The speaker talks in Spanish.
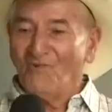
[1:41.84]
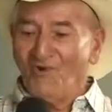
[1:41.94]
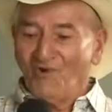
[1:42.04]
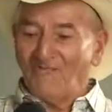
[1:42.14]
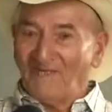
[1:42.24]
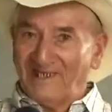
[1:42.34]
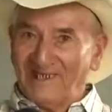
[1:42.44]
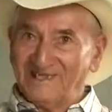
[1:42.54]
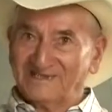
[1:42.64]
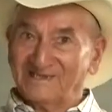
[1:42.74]
Muy
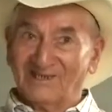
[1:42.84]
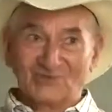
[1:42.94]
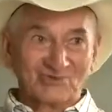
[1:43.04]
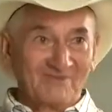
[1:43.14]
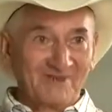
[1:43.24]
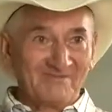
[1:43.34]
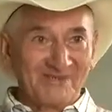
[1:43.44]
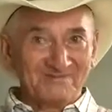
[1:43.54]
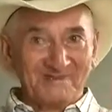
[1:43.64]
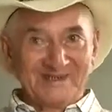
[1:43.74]
feliz, de los hombres
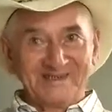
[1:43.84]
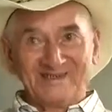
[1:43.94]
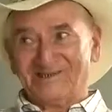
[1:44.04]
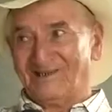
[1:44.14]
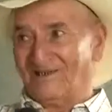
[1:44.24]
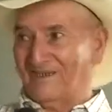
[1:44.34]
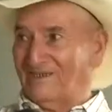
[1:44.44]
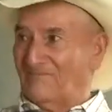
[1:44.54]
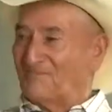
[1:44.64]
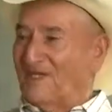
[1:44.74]
más felices en la
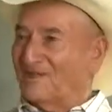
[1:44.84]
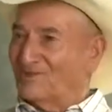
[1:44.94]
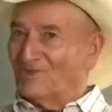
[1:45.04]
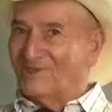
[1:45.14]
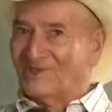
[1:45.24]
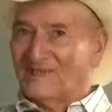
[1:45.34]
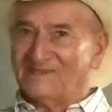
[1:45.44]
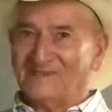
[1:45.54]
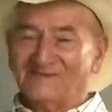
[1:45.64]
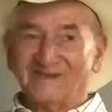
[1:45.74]
vida. Le doy
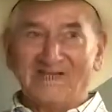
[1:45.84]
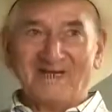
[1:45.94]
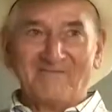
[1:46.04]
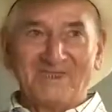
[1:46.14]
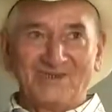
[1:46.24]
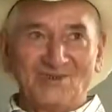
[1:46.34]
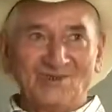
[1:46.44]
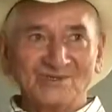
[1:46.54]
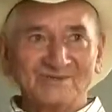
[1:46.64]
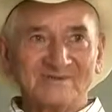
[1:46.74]
gracias a mi
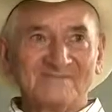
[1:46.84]
Dios